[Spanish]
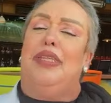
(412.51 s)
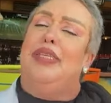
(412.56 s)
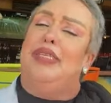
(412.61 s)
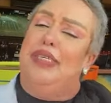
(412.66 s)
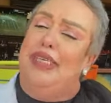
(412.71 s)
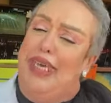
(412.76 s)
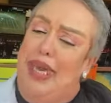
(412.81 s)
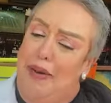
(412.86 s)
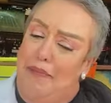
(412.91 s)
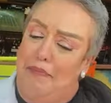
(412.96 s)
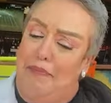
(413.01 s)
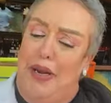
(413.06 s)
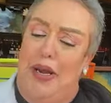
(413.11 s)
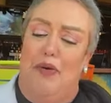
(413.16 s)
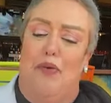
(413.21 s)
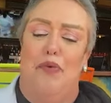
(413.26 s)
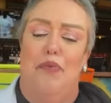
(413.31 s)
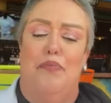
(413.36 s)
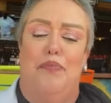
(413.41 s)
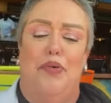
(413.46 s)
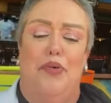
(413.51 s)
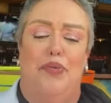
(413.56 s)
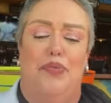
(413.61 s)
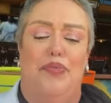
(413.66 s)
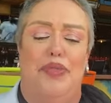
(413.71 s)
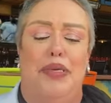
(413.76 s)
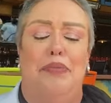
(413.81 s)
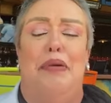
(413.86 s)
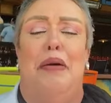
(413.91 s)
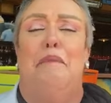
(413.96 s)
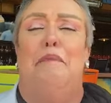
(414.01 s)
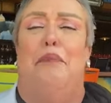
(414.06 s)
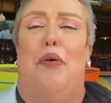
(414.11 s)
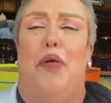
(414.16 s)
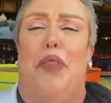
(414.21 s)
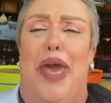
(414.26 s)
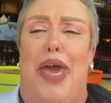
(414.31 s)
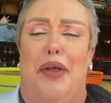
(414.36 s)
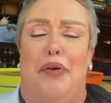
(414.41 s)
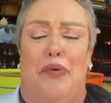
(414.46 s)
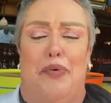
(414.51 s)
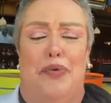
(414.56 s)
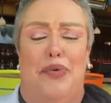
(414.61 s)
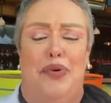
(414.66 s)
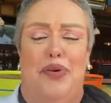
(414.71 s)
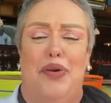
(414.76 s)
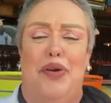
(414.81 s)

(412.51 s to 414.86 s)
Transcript: Siempre cumplo y me empodero.